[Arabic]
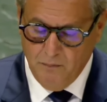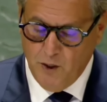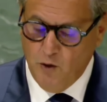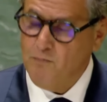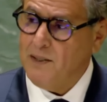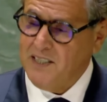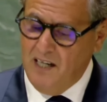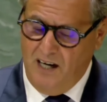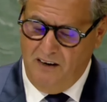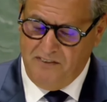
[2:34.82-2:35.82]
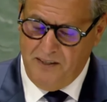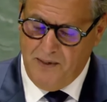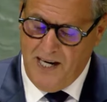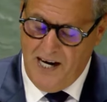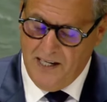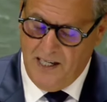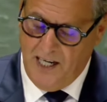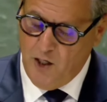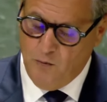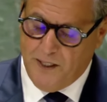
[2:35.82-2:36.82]
برمتها في مرحلة
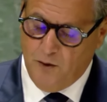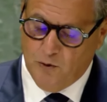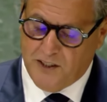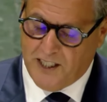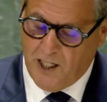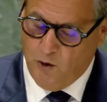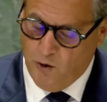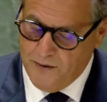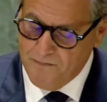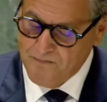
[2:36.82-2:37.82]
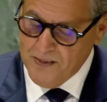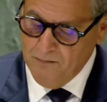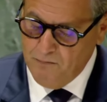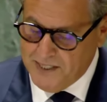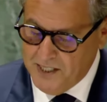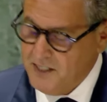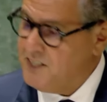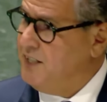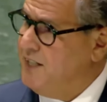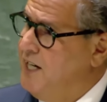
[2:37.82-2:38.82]
لا يمكن التكهن
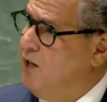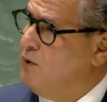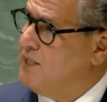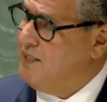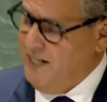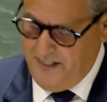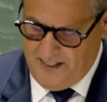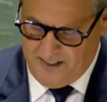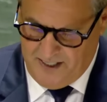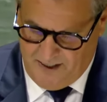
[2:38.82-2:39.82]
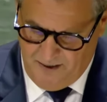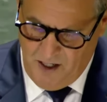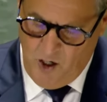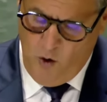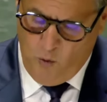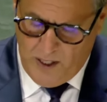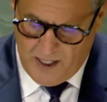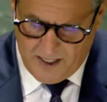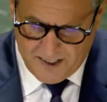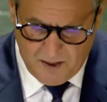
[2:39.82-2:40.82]
بتأثيرها وتداعياتها
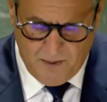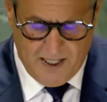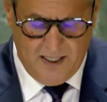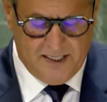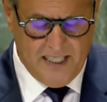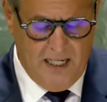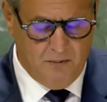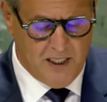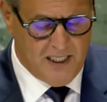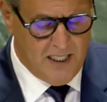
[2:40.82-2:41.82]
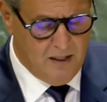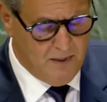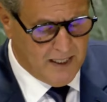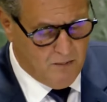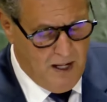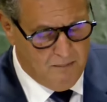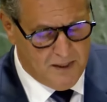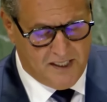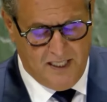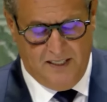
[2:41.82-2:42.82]
ولقد سبق لصاحب جلالة الملك محمد
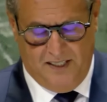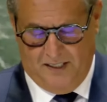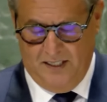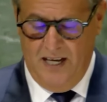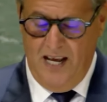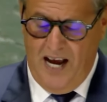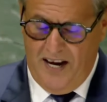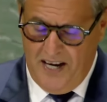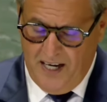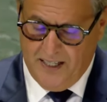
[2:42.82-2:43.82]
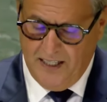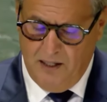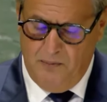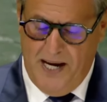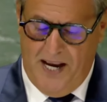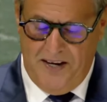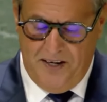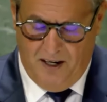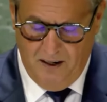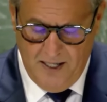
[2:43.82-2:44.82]
السادس أن أكد
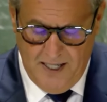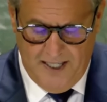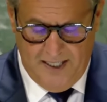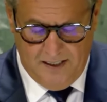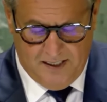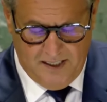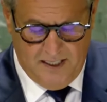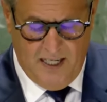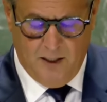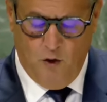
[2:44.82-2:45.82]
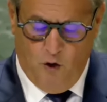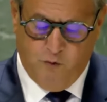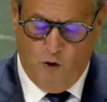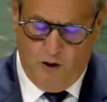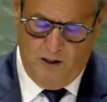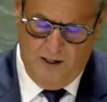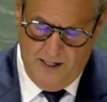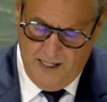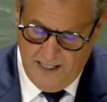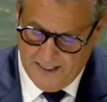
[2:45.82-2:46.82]
بأن انسداد الأفق
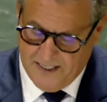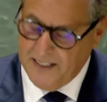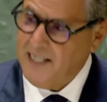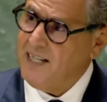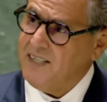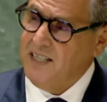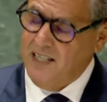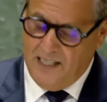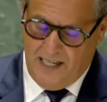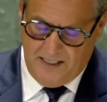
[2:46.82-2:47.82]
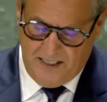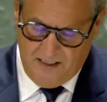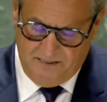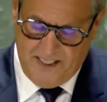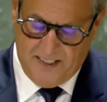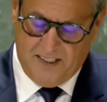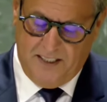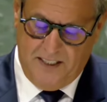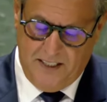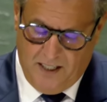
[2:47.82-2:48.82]
السياسي للقضية
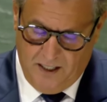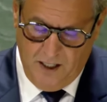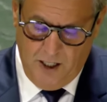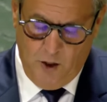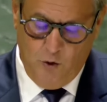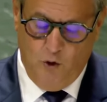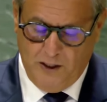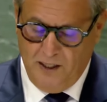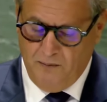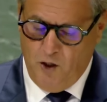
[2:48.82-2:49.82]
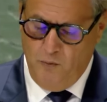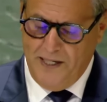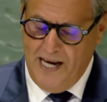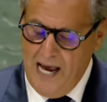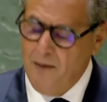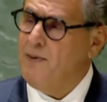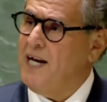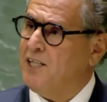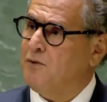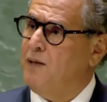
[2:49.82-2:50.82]
الفلسطينية يعتبر من أهم
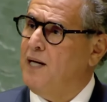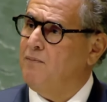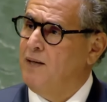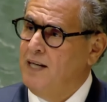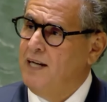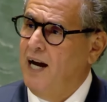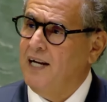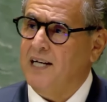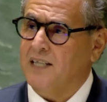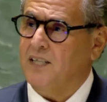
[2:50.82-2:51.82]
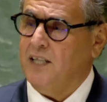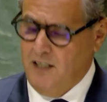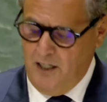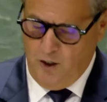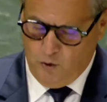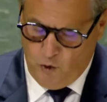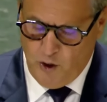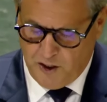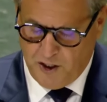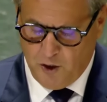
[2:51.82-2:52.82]
الأسباب التي
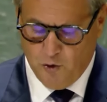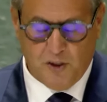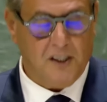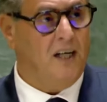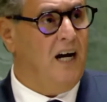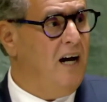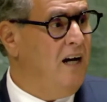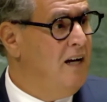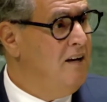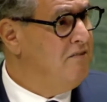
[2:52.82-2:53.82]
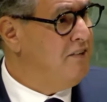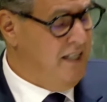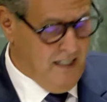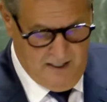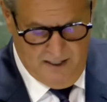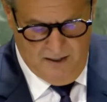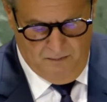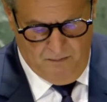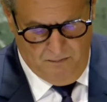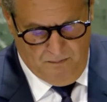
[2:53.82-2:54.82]
تؤجج الصراع في
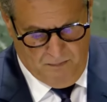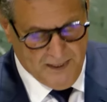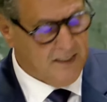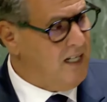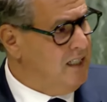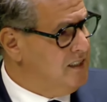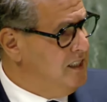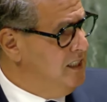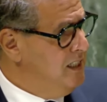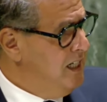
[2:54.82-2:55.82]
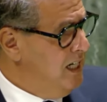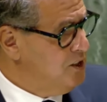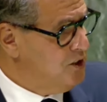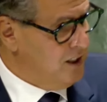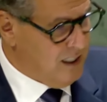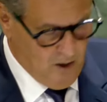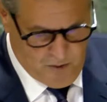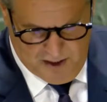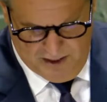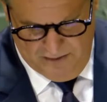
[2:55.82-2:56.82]
منطقة الشرق
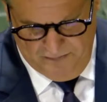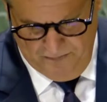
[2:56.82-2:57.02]
الأوسط